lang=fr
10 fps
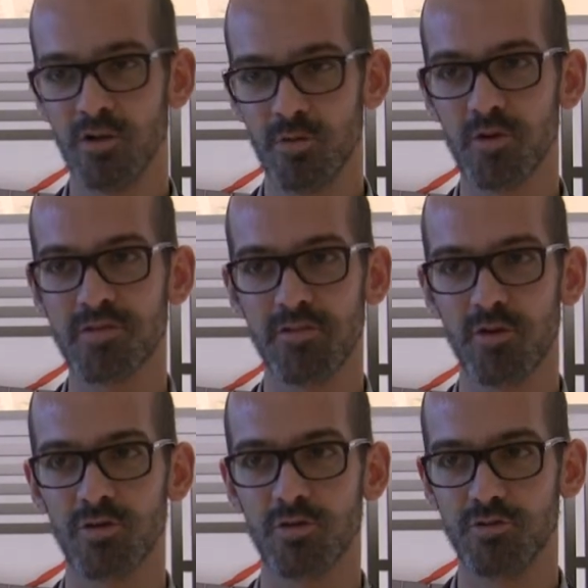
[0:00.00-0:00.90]
commencent à
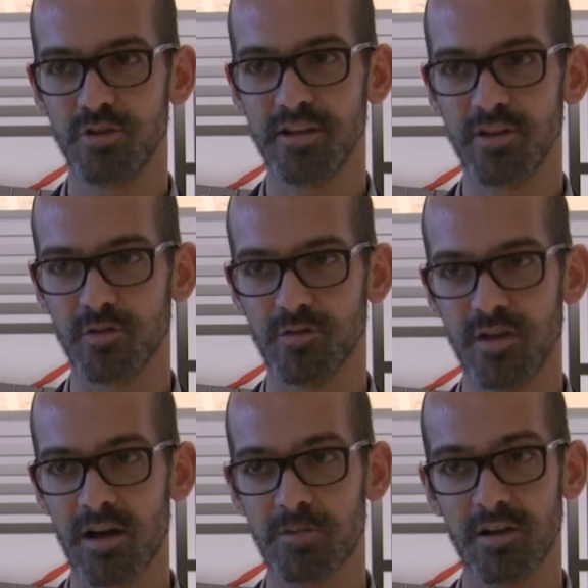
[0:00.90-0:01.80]
vendre du crédit
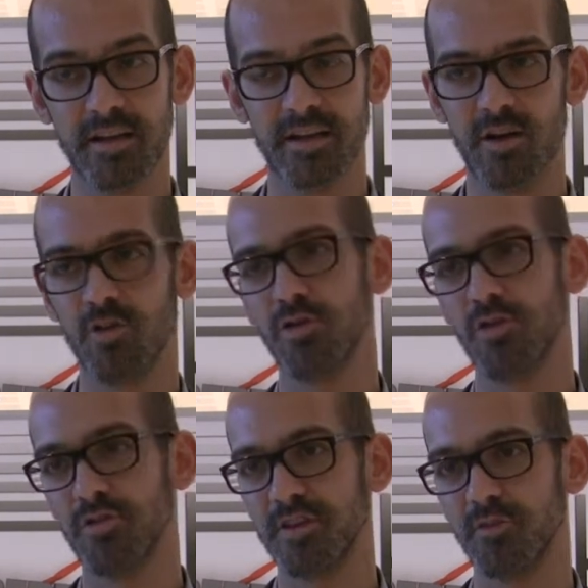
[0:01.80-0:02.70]
renouvelable, et là
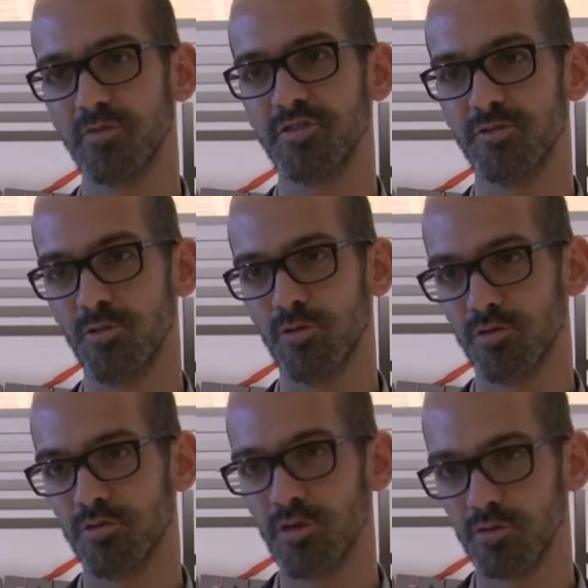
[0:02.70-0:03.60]
encore dans des conditions souvent